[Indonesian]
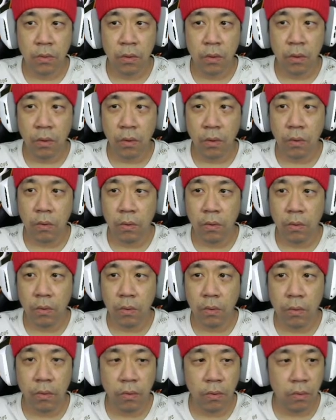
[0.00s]

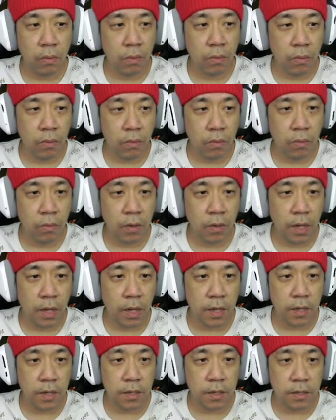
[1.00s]
Oh, oke.
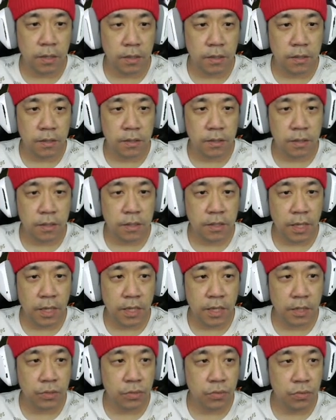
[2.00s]
Okay. Kita
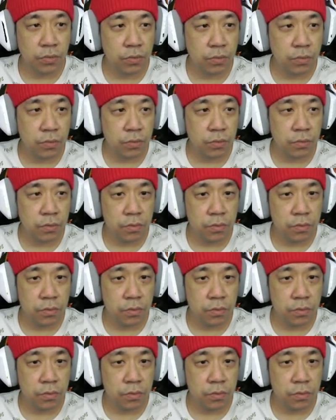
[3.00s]
lihat dulu.